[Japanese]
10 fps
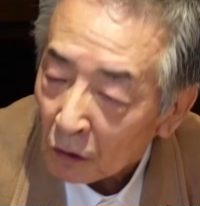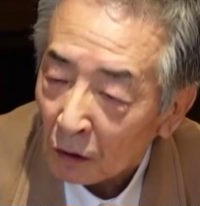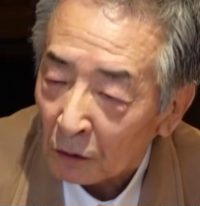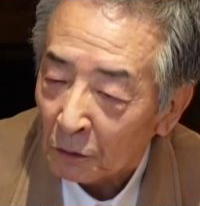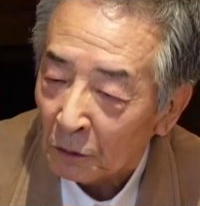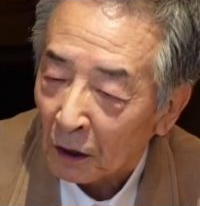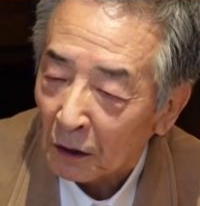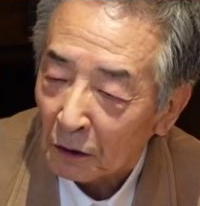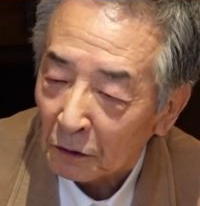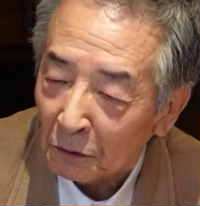なんかの書き
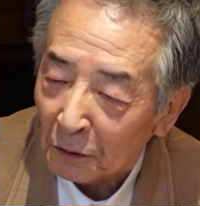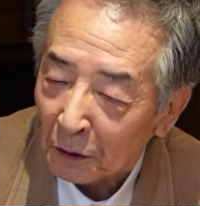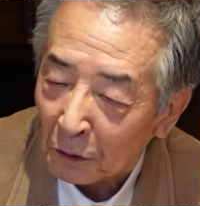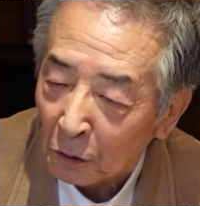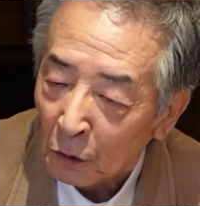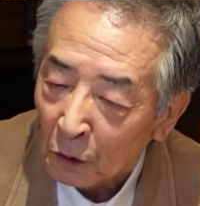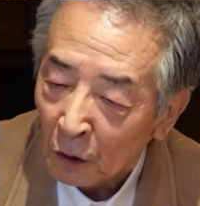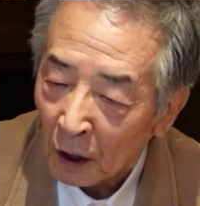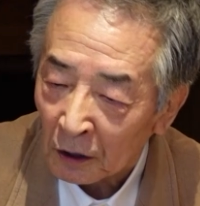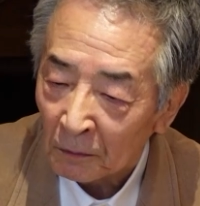方はそうなんだけど
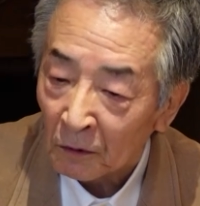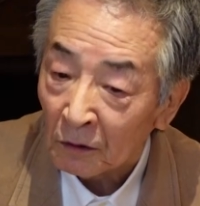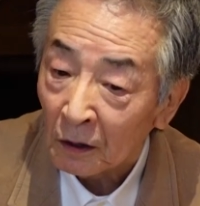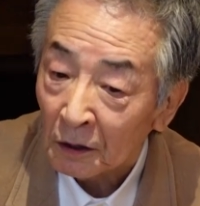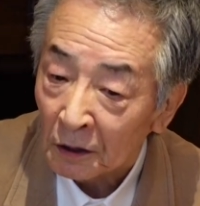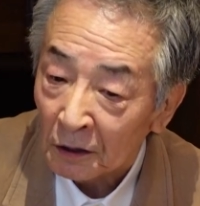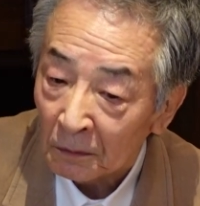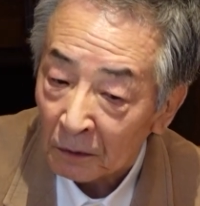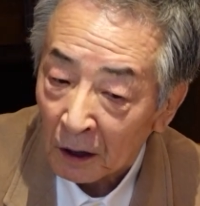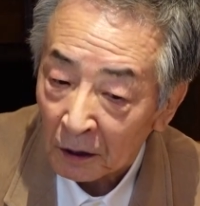頭の中で
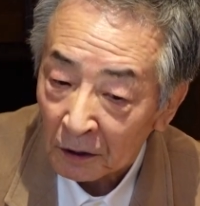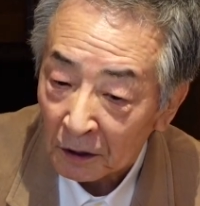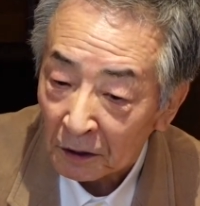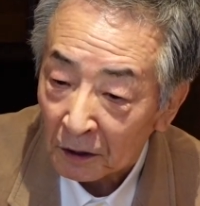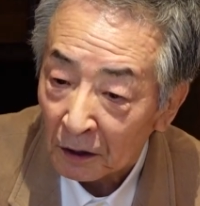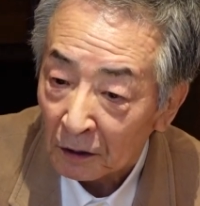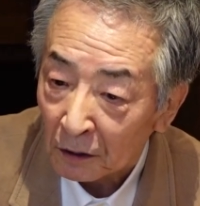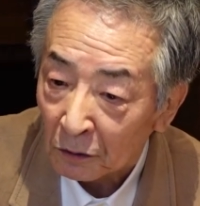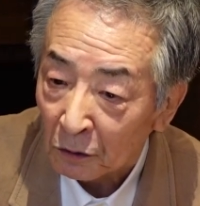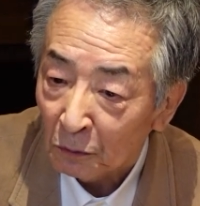全部完成してい
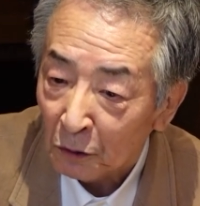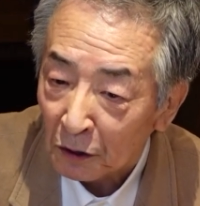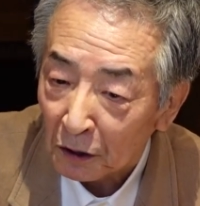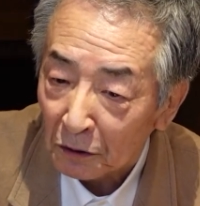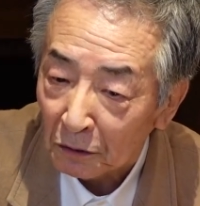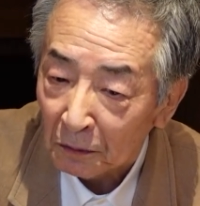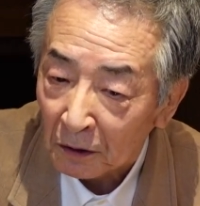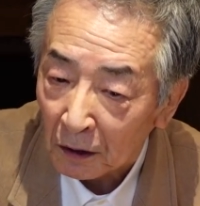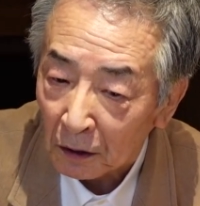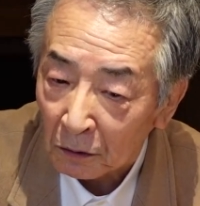てそれを文字化するみ
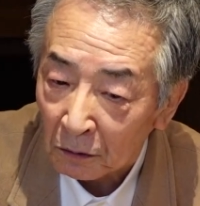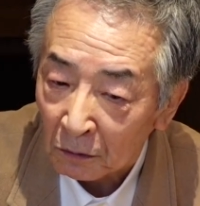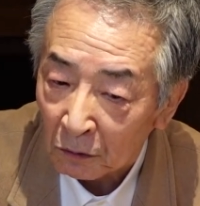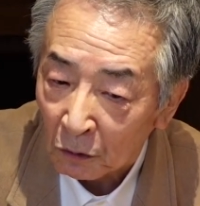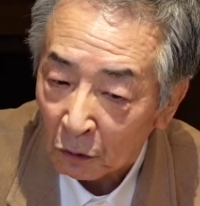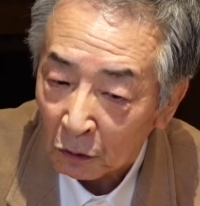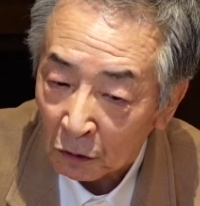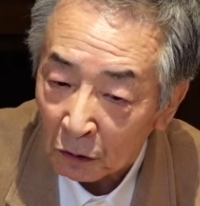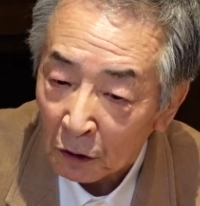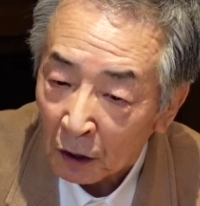たいなほ
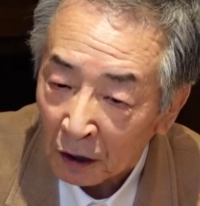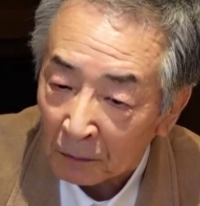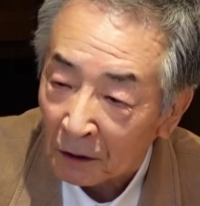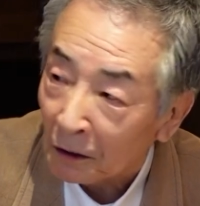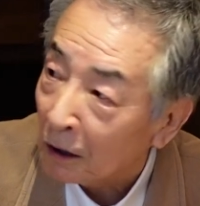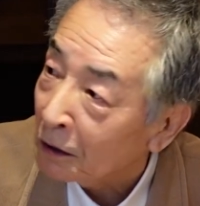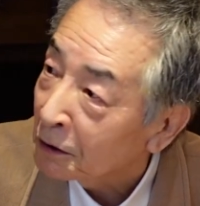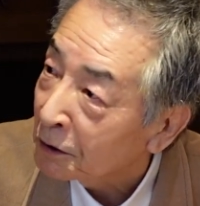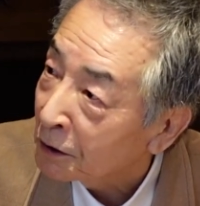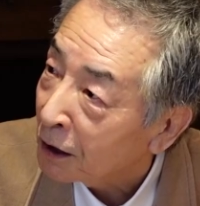ど頭の中で完
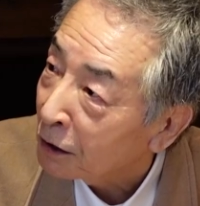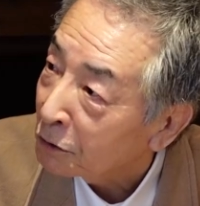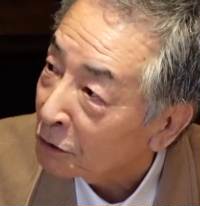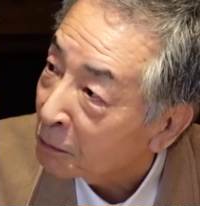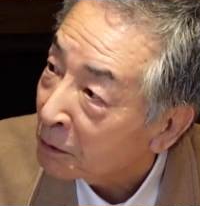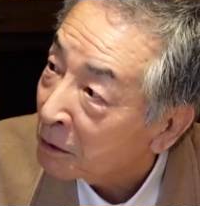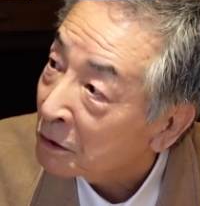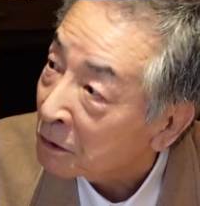成して書く人もいますよ